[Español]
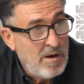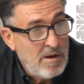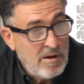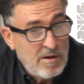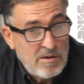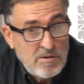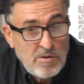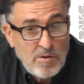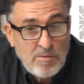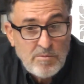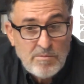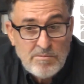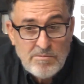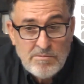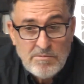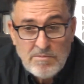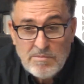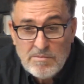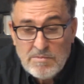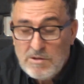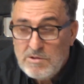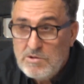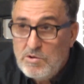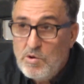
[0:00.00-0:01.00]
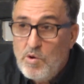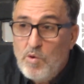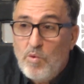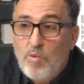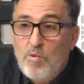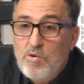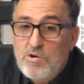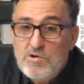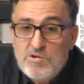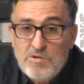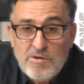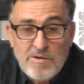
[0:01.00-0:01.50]
Yo estoy
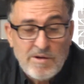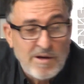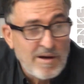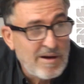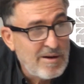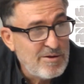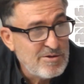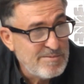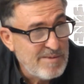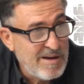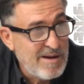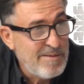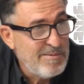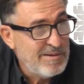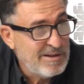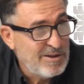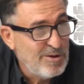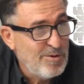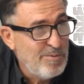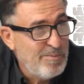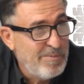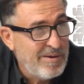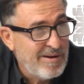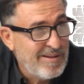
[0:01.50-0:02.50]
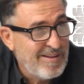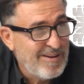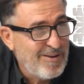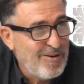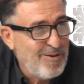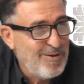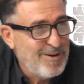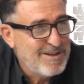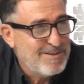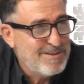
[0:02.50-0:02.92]
orgulloso de que Carlos me haya metido un par de goles,